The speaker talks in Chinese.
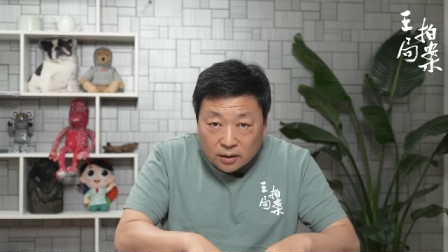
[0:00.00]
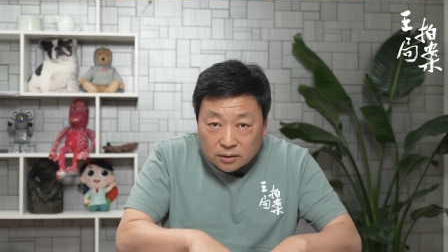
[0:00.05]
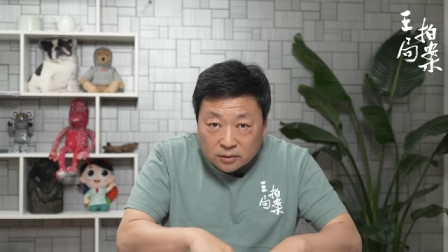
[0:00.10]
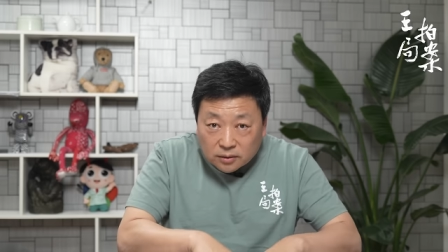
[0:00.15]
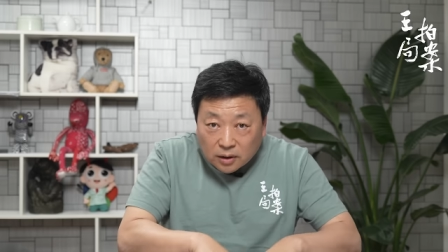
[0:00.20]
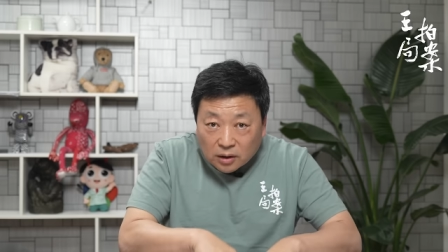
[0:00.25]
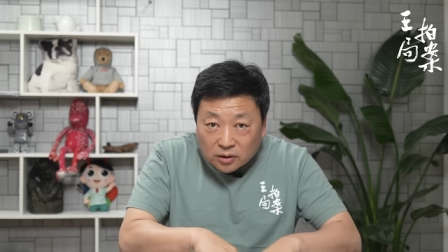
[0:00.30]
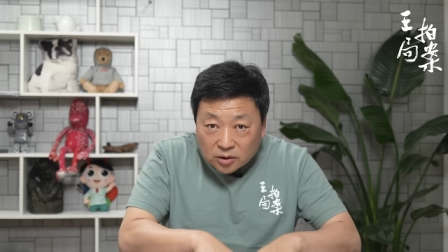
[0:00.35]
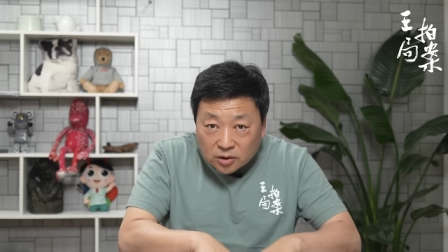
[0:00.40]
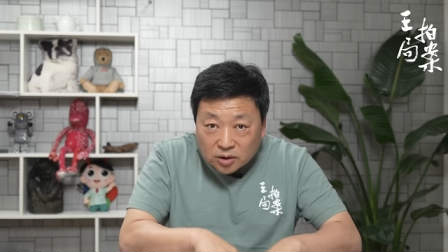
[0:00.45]

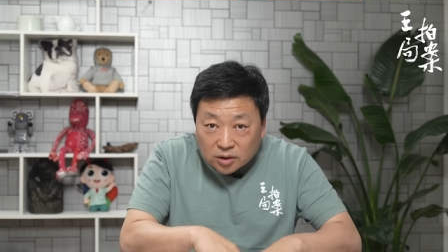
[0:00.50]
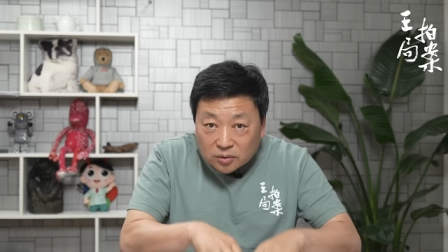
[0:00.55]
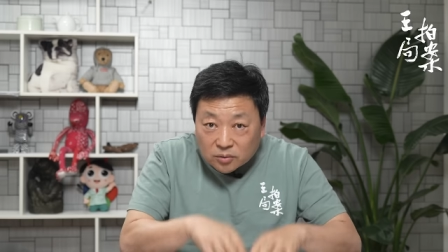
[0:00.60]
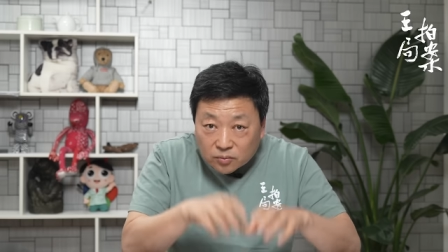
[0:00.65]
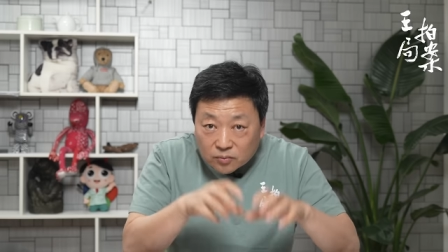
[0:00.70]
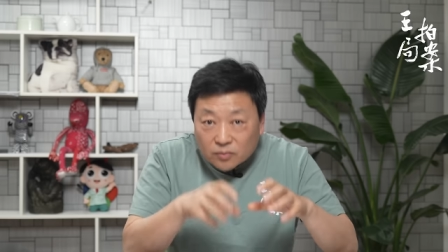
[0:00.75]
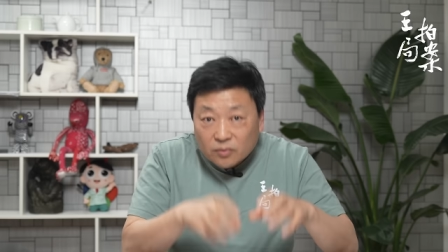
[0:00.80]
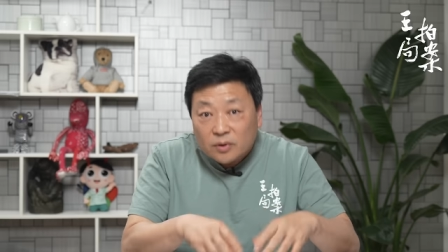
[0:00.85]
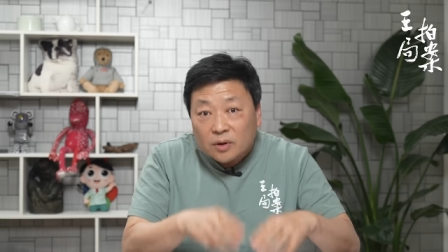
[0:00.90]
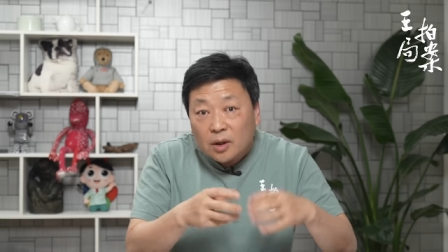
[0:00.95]
当时
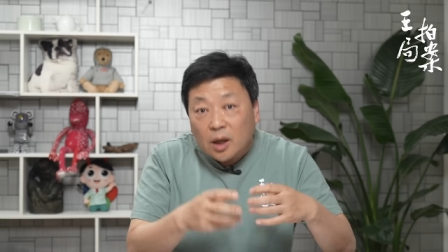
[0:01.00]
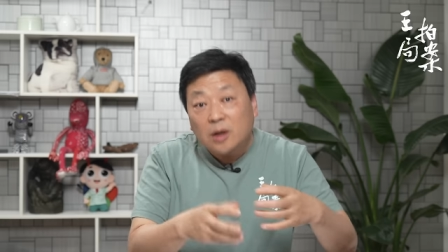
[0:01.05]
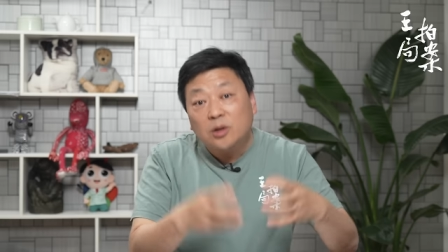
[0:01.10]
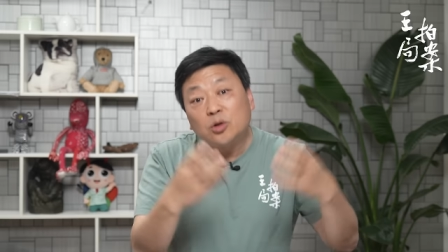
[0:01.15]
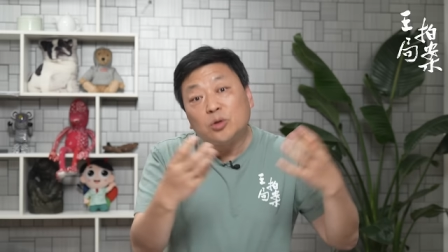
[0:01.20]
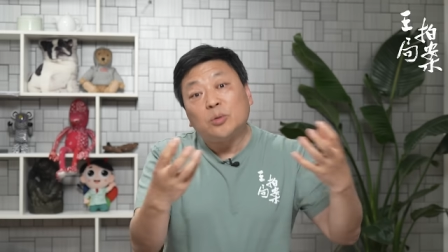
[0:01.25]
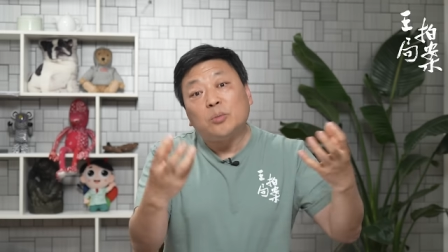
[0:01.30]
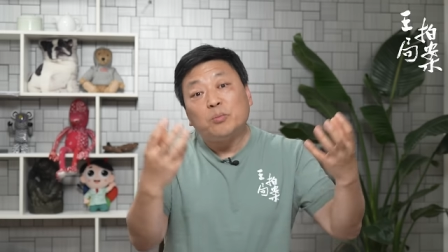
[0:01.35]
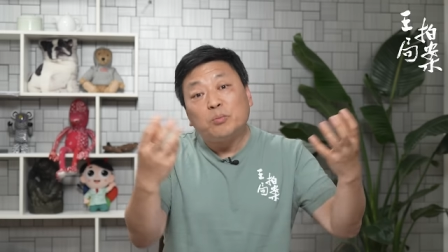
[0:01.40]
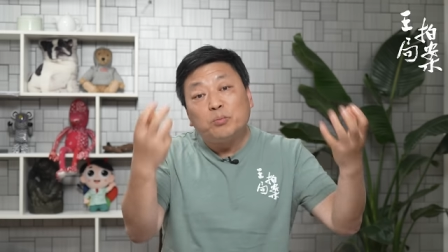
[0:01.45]
他
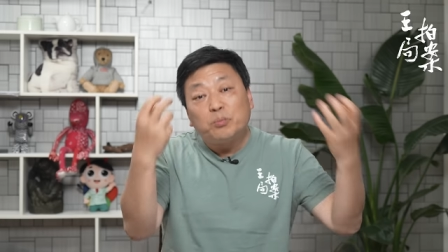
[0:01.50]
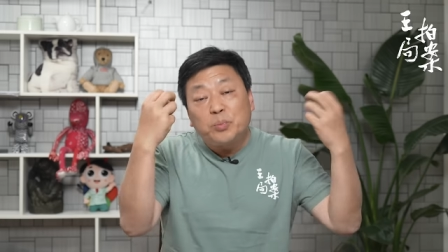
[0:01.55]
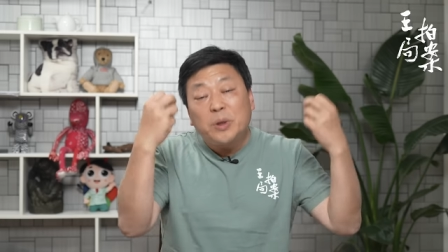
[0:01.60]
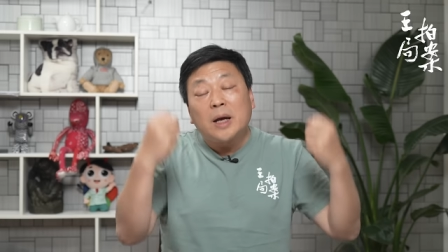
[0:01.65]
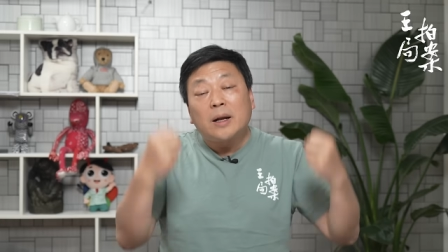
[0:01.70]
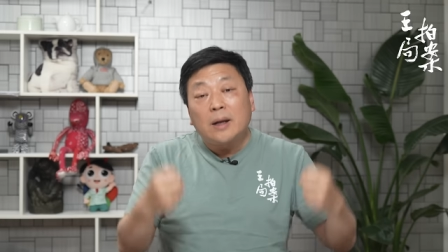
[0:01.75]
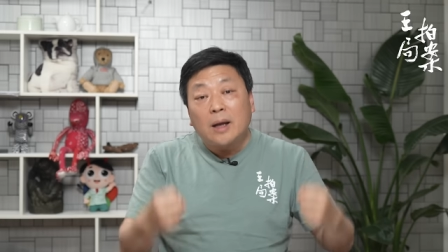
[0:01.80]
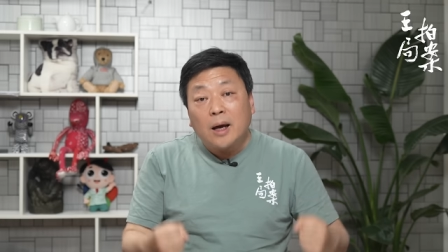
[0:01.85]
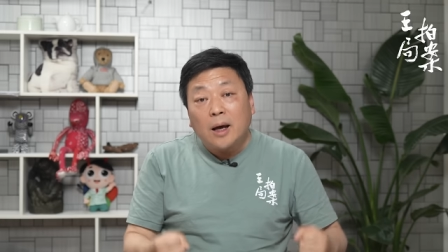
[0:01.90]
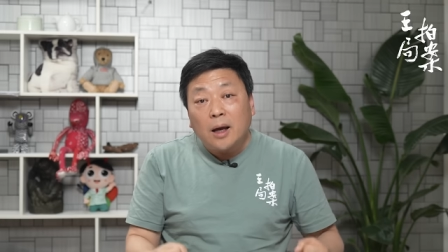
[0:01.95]
就
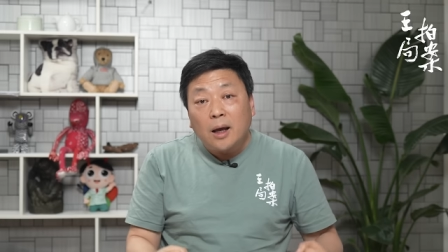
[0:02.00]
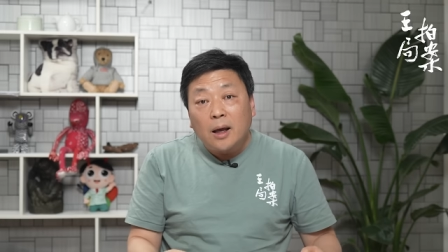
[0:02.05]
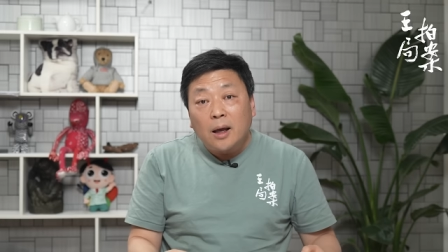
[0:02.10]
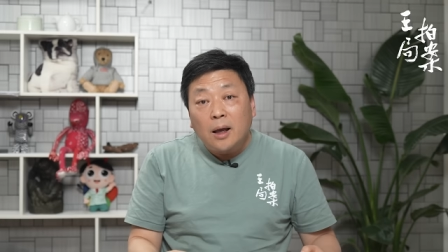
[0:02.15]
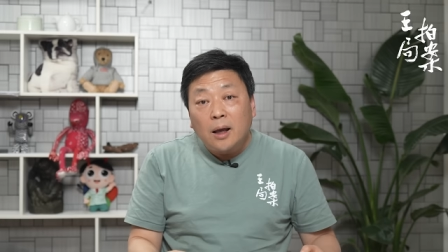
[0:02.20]
变了，